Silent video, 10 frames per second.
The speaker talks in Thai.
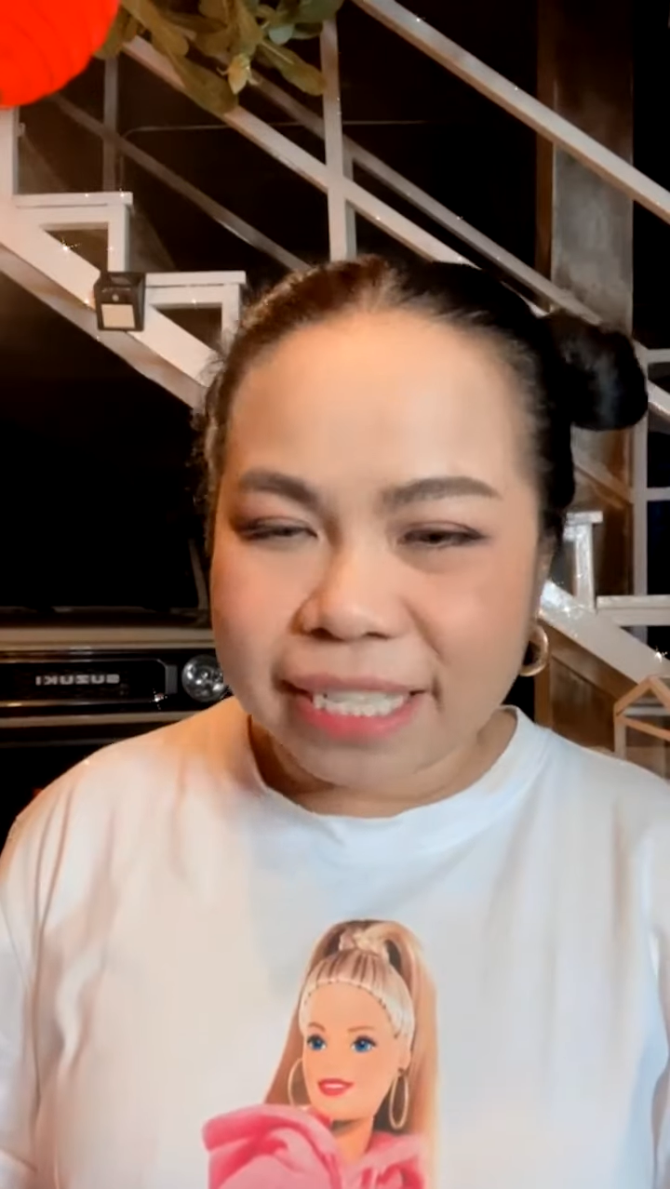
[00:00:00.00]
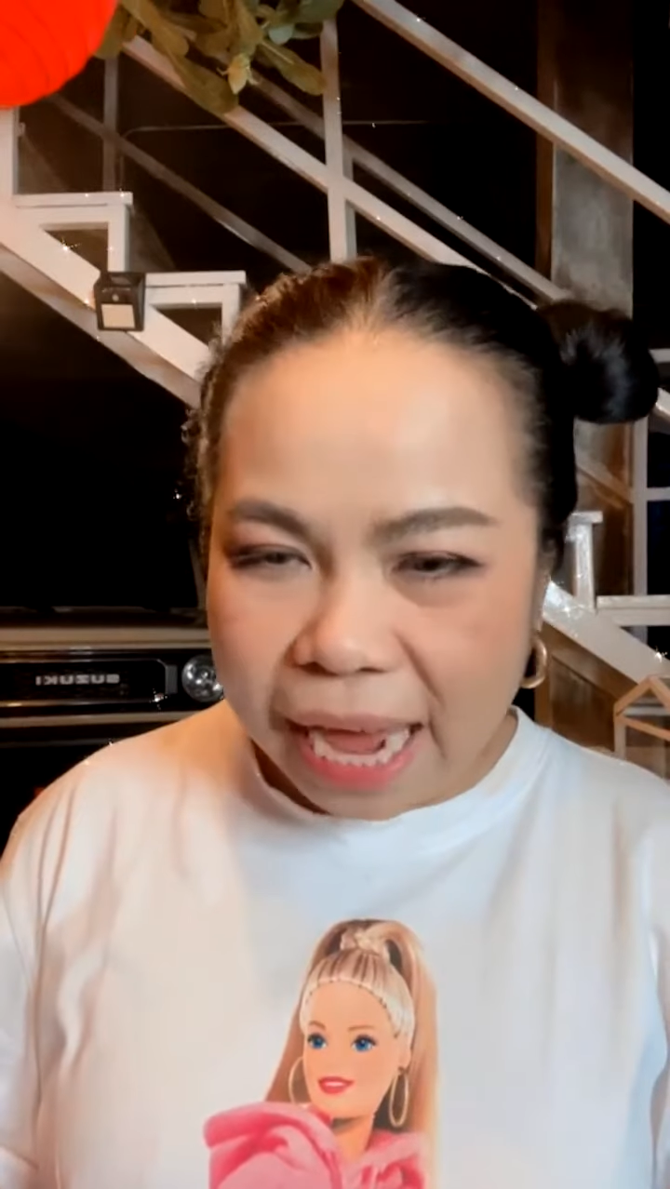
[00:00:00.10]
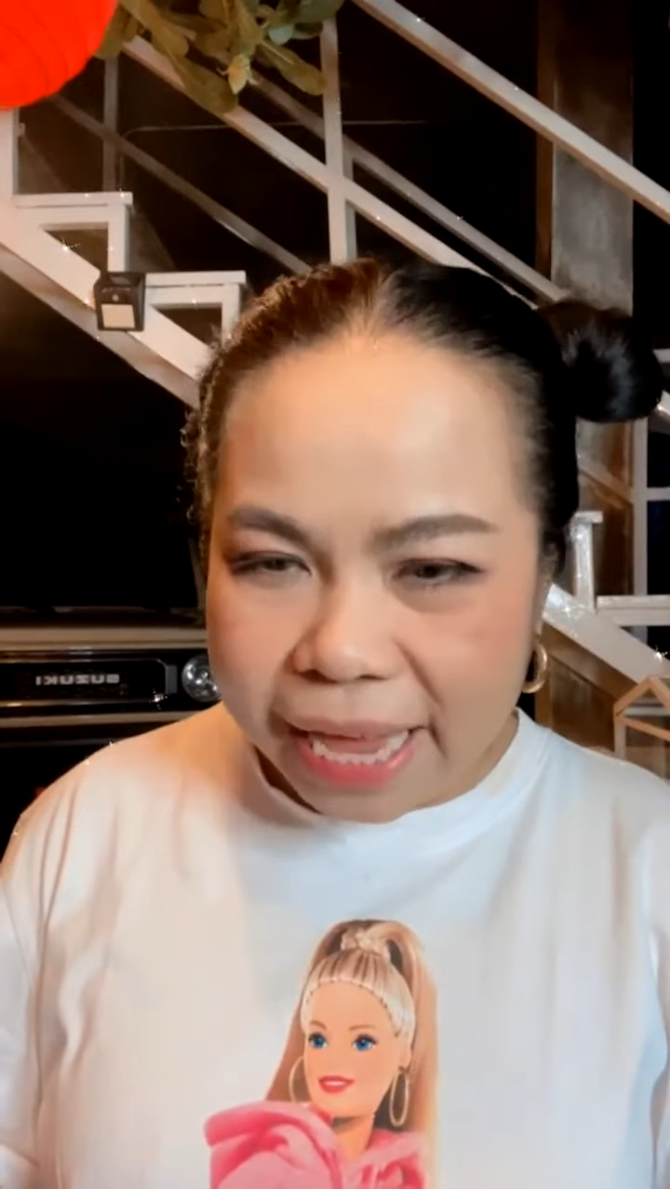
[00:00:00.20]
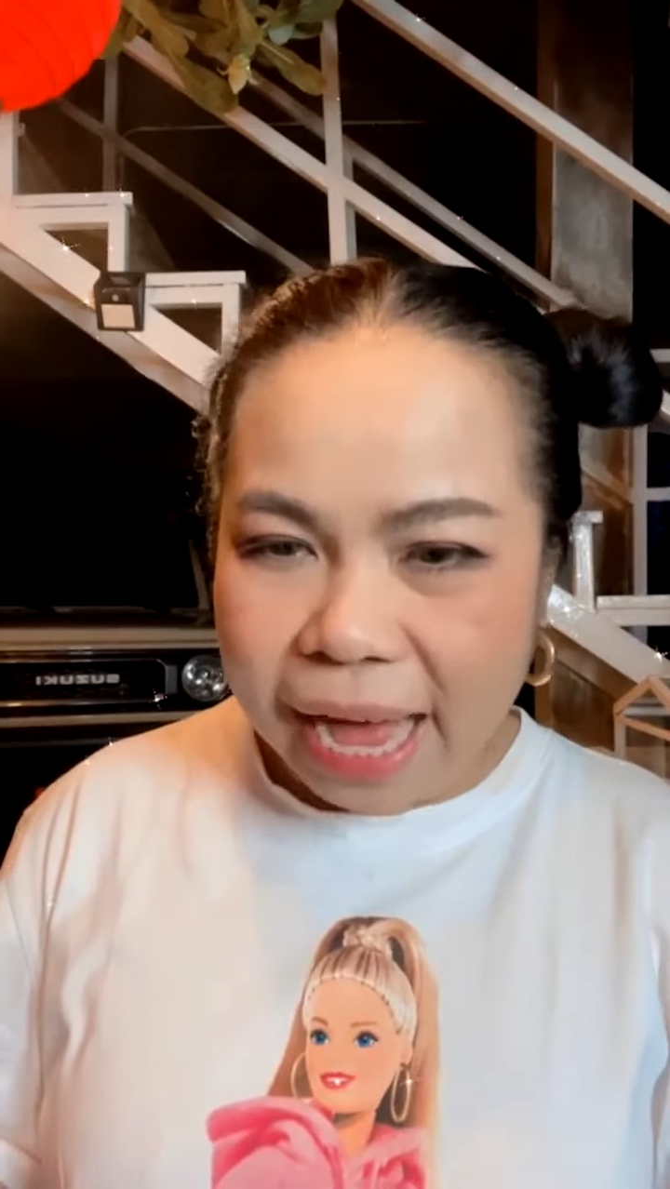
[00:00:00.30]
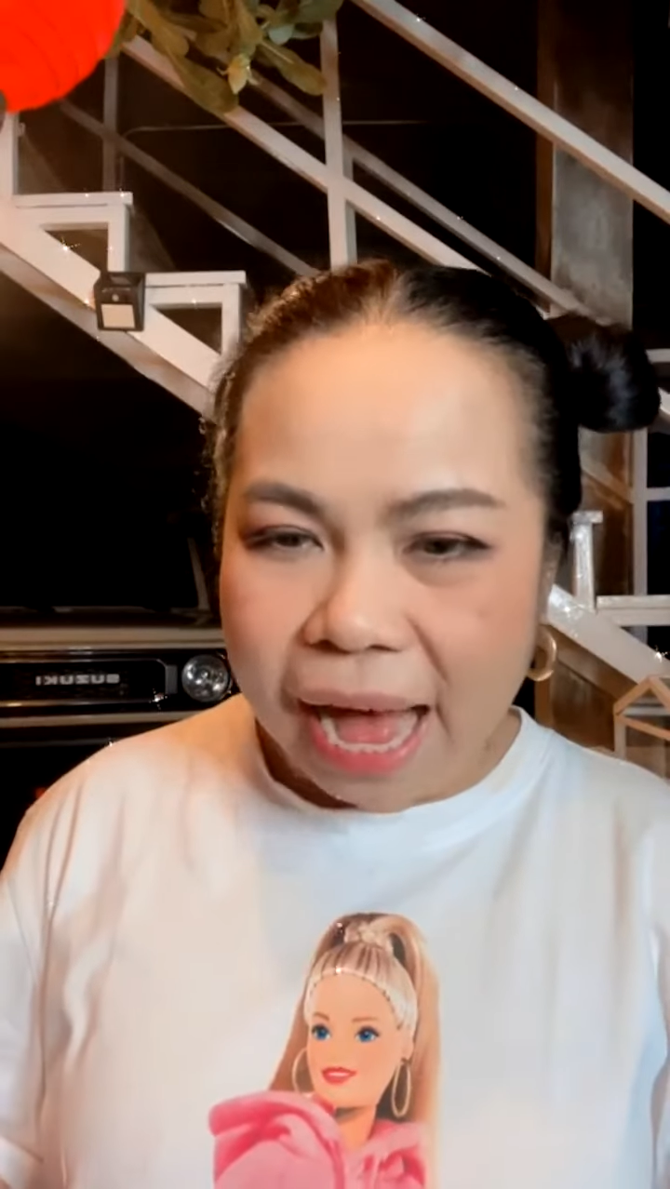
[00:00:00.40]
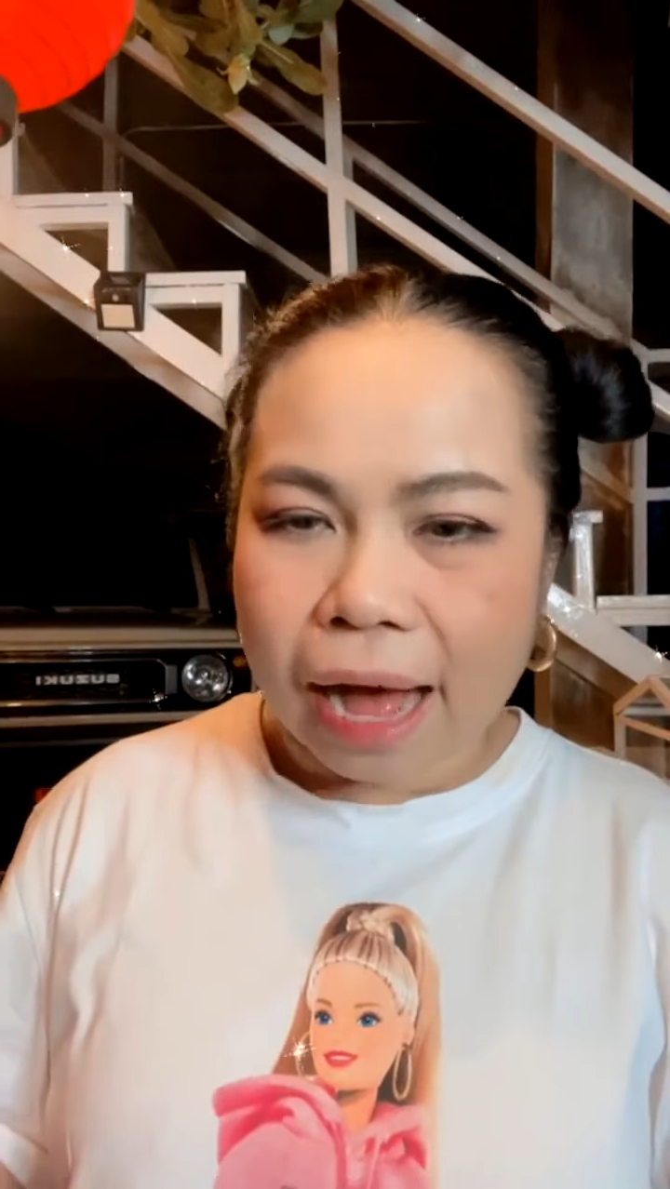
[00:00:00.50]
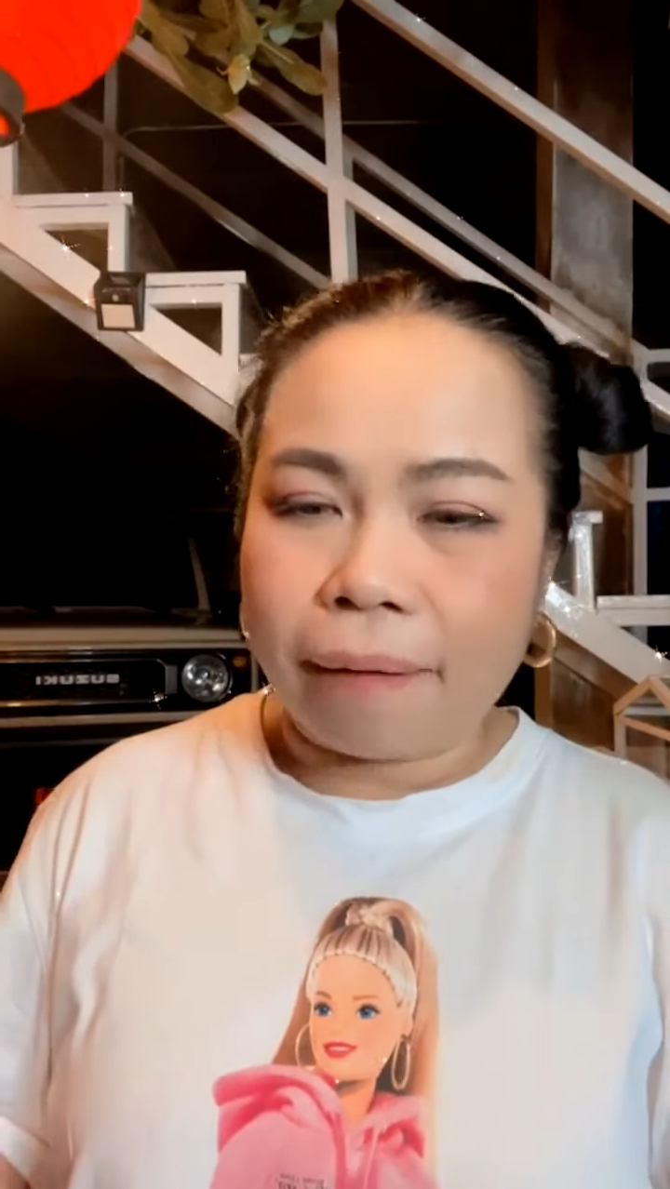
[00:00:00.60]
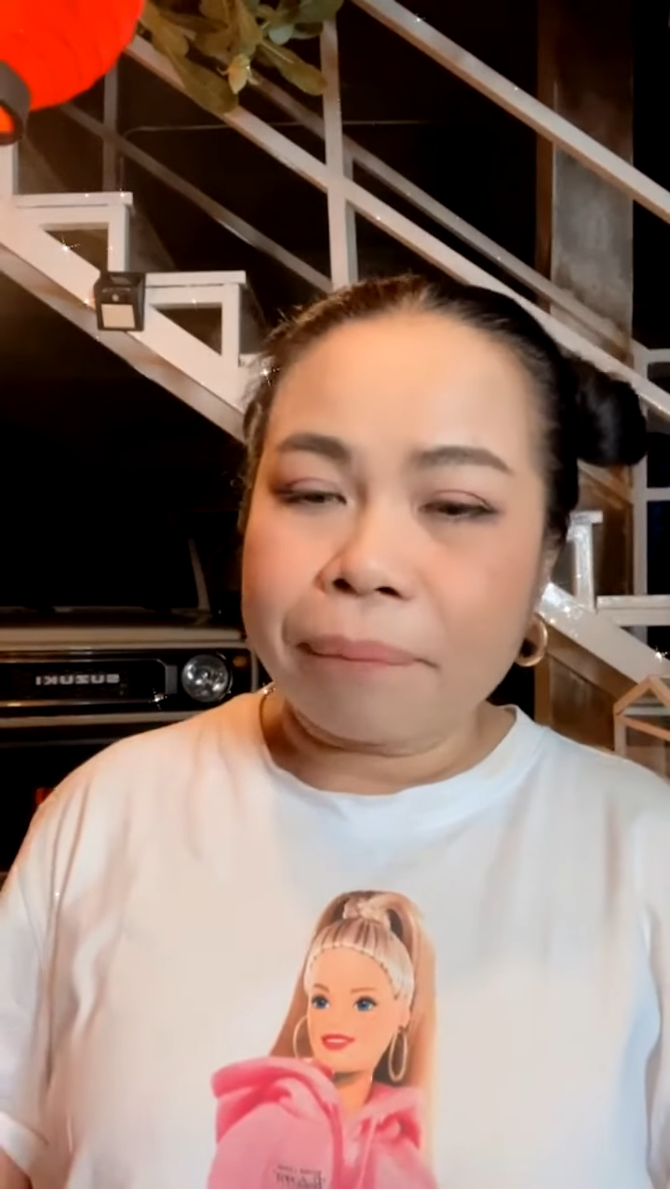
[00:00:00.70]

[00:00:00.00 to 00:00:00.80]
นใช่ค่ะ